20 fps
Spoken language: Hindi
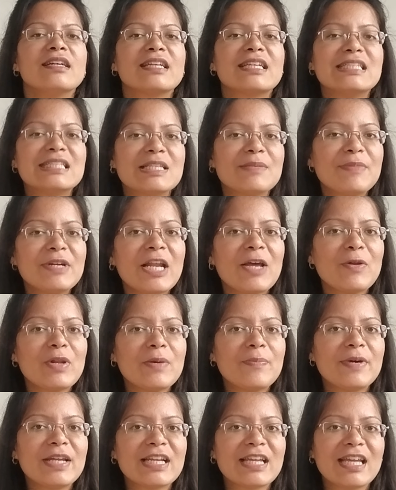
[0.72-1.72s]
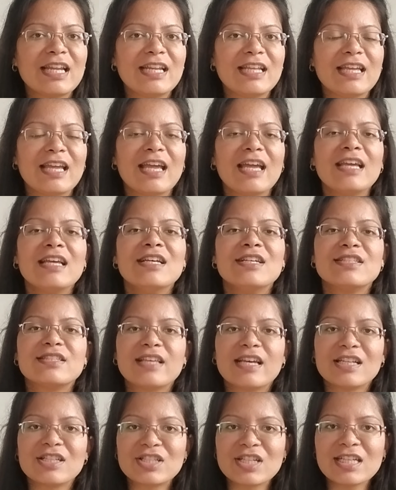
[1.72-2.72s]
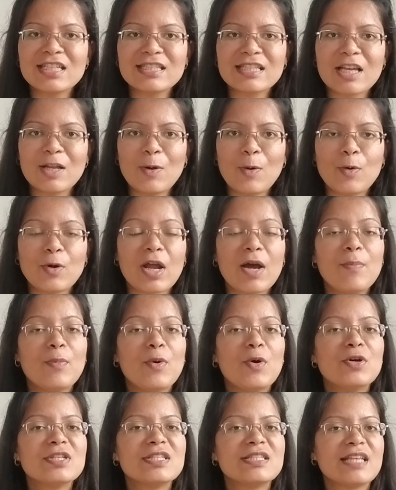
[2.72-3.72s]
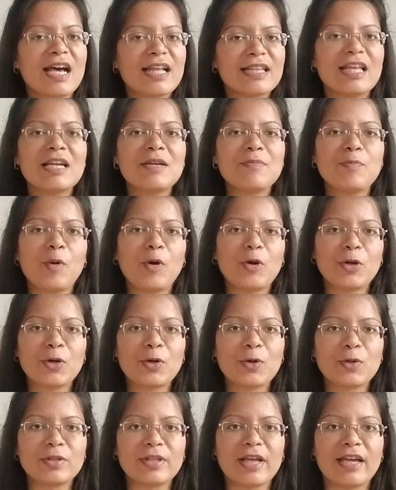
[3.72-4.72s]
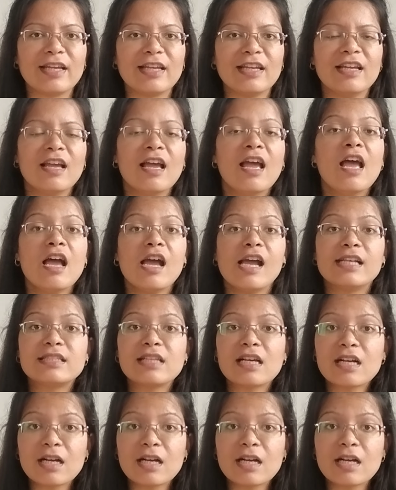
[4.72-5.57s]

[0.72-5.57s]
किसी भी डेवलपर के लिए सर्चिंग स्किल होना बहुत ज़्यादा इम्पॉर्टेंट होता है ऐसा